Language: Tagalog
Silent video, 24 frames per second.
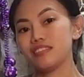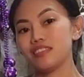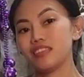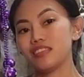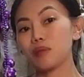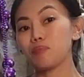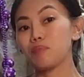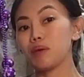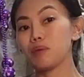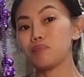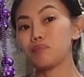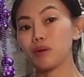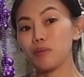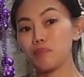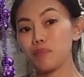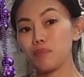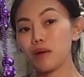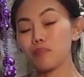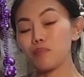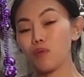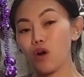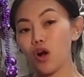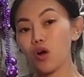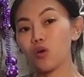prepare po
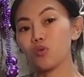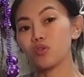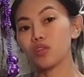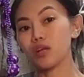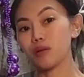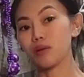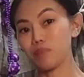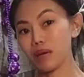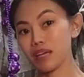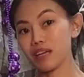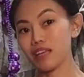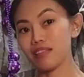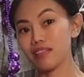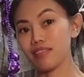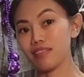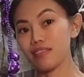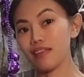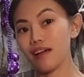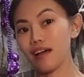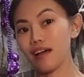ako ng paninda